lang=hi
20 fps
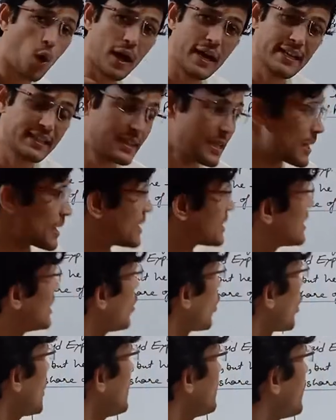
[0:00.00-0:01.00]
गए इतने कितने
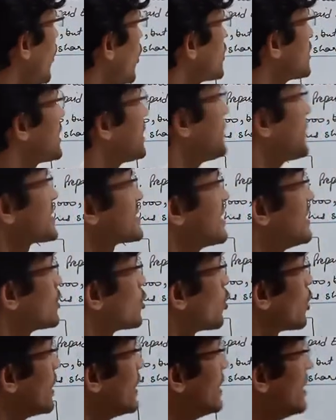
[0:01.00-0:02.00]
हो गए फोर्टी परसेंट
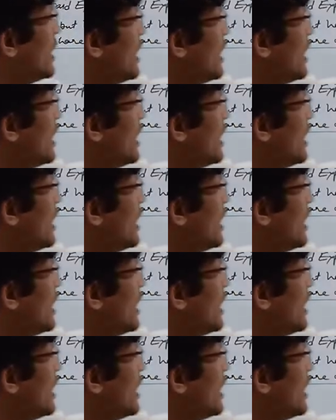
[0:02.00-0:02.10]
हो गए